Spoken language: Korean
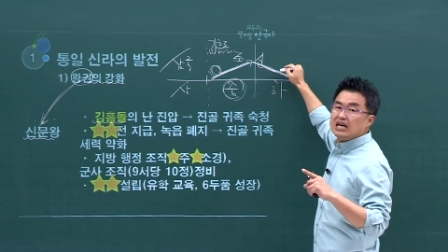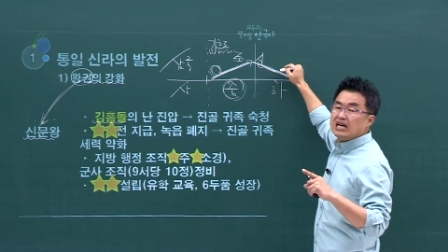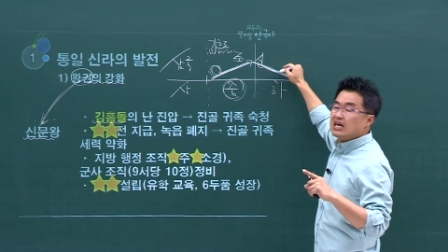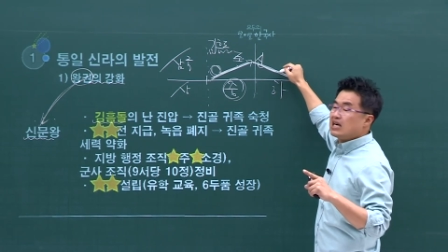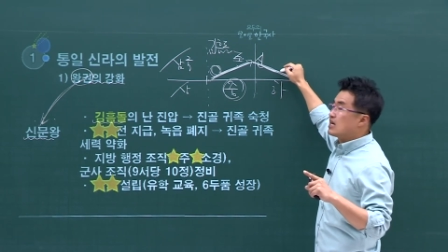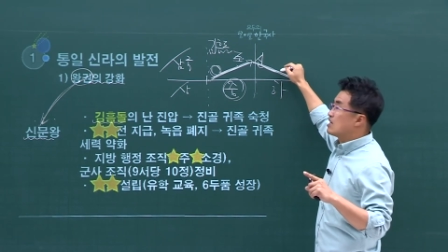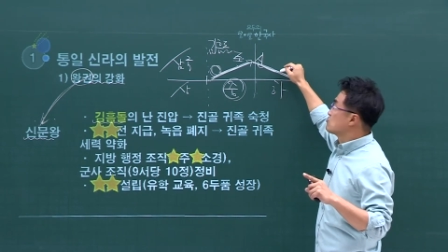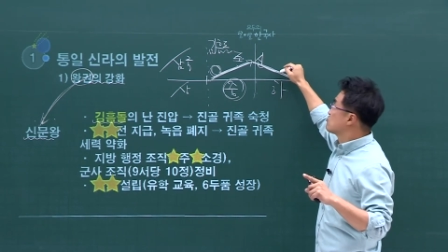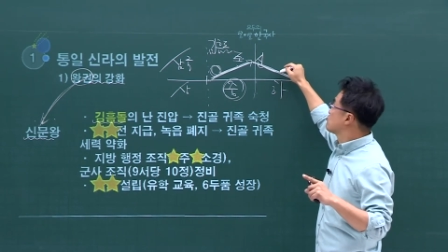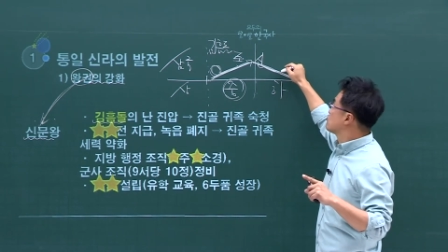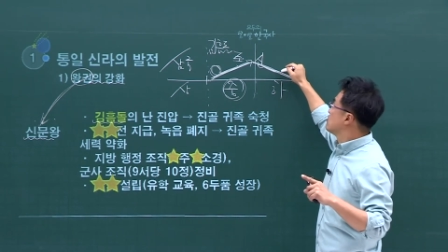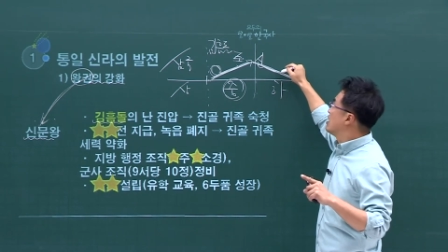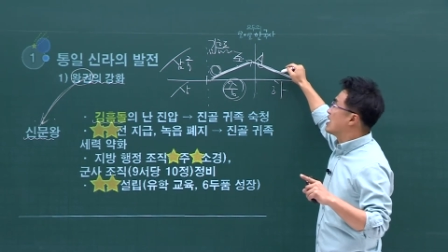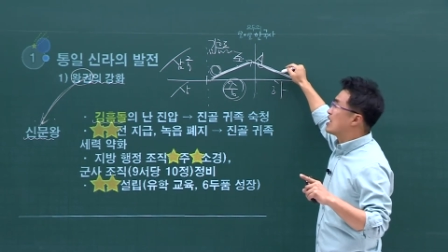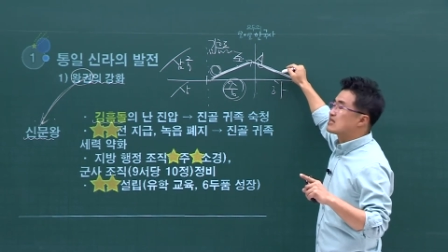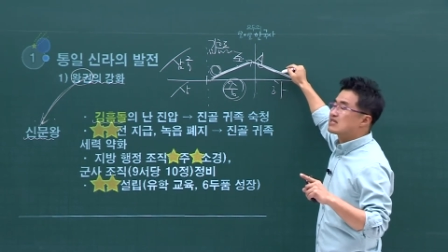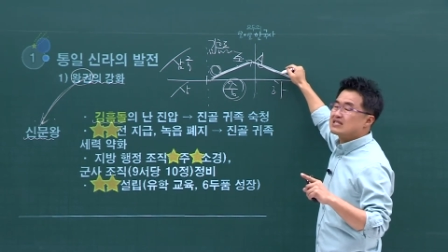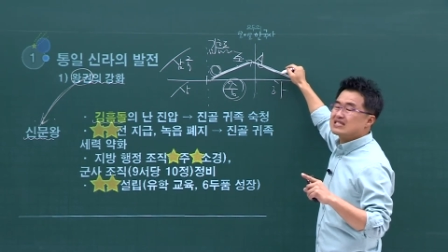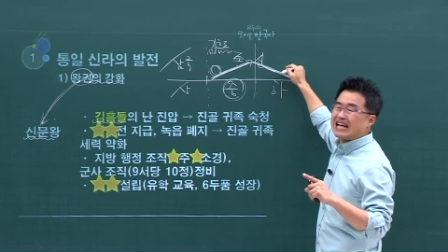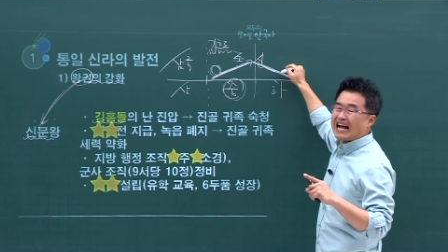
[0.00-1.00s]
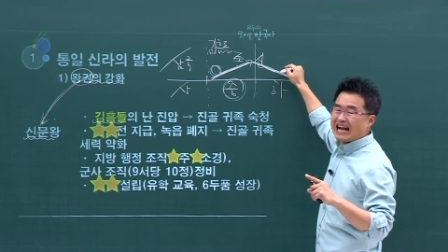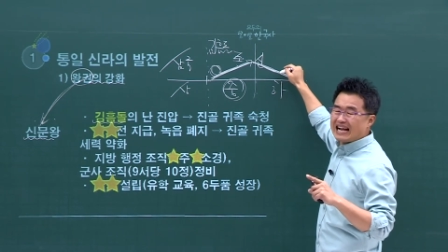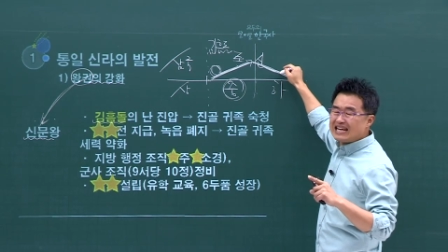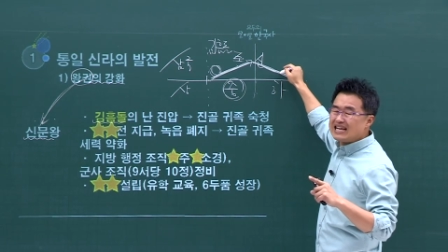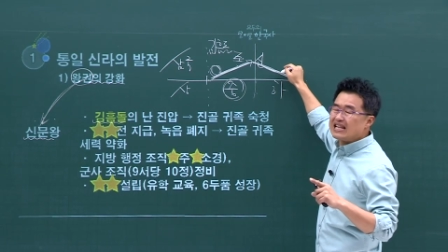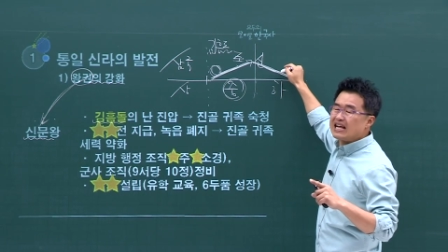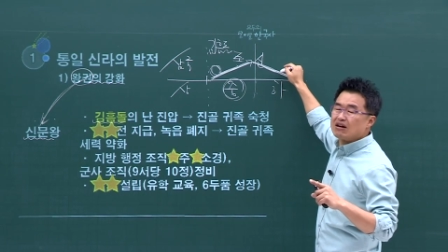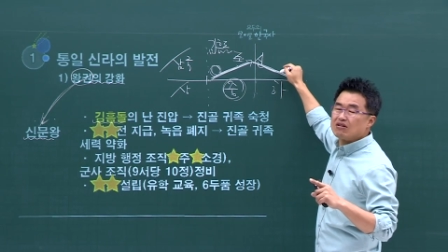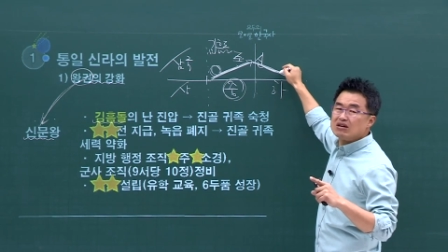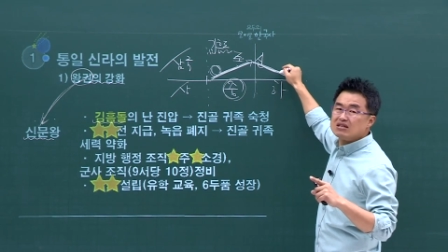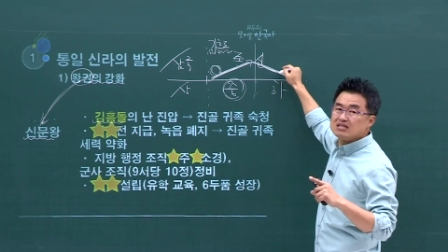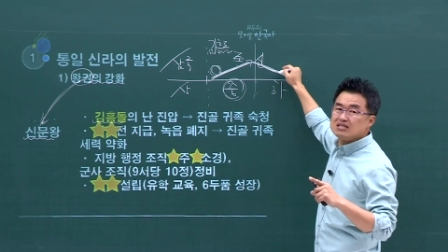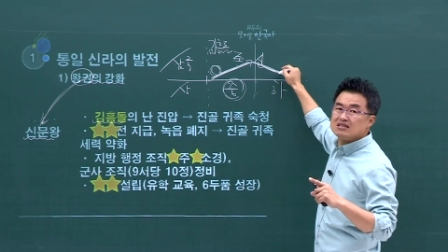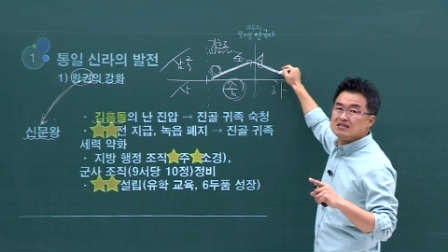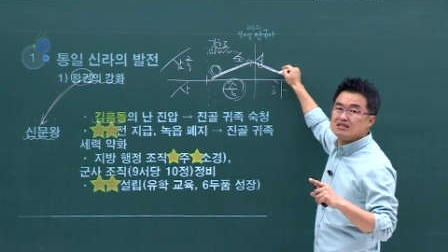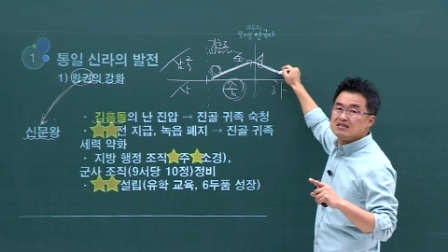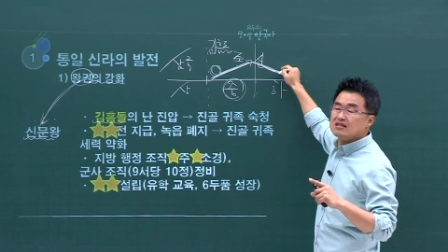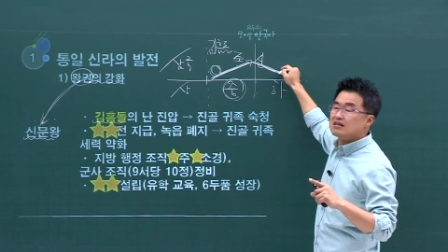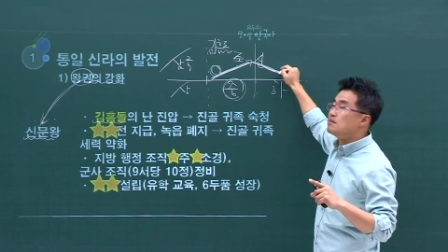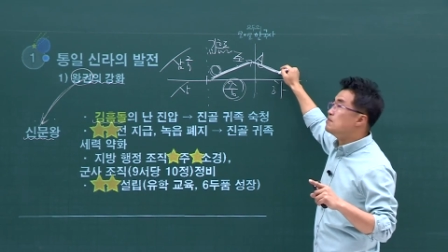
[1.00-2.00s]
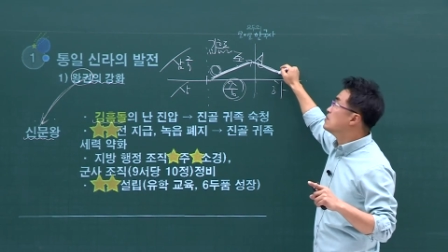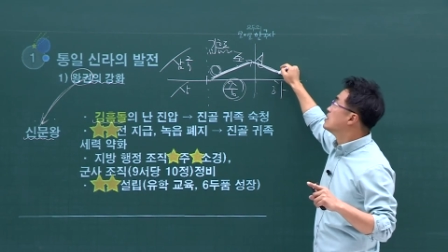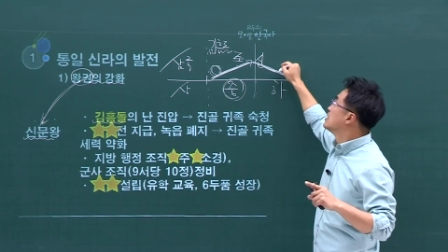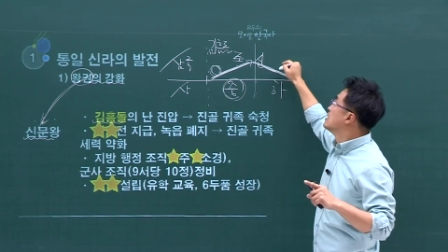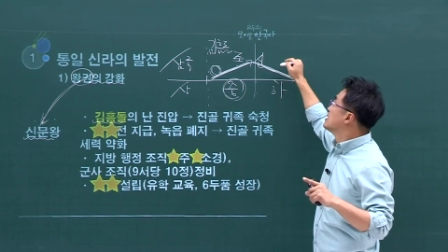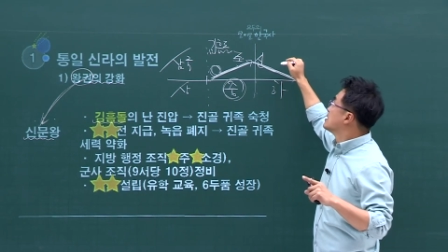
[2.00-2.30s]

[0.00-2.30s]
그러니까 중앙에서 난리가 난 거야 지금.